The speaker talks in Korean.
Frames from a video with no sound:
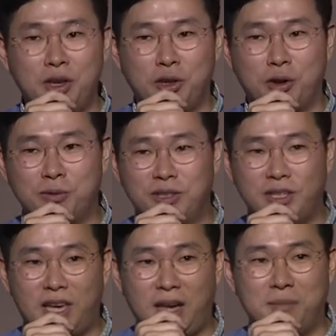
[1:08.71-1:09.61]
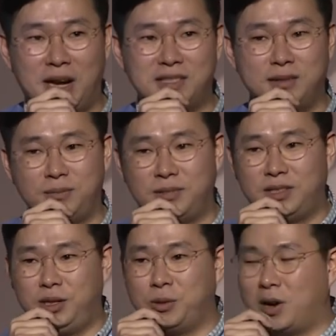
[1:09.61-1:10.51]
여러분들께
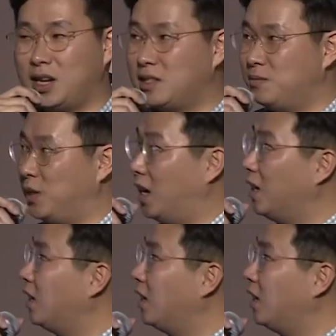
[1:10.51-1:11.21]
말씀드리도록 하겠습니다.